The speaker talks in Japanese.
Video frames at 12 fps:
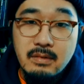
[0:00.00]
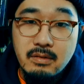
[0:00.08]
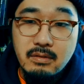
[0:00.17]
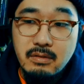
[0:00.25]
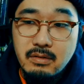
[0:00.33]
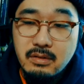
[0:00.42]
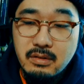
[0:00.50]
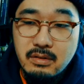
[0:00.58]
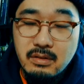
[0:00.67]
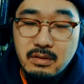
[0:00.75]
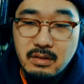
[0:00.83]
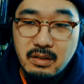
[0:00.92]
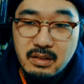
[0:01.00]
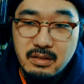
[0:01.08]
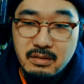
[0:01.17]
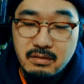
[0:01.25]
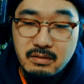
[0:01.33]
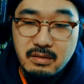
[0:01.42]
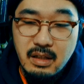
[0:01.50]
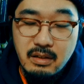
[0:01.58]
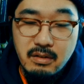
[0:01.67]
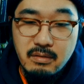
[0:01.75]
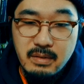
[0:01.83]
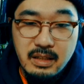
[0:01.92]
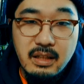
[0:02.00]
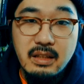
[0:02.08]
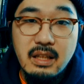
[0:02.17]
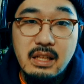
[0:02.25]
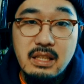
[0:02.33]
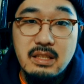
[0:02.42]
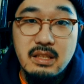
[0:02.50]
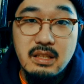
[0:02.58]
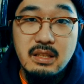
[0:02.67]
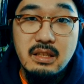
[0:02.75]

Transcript: 工場の単純作業みたいな感じ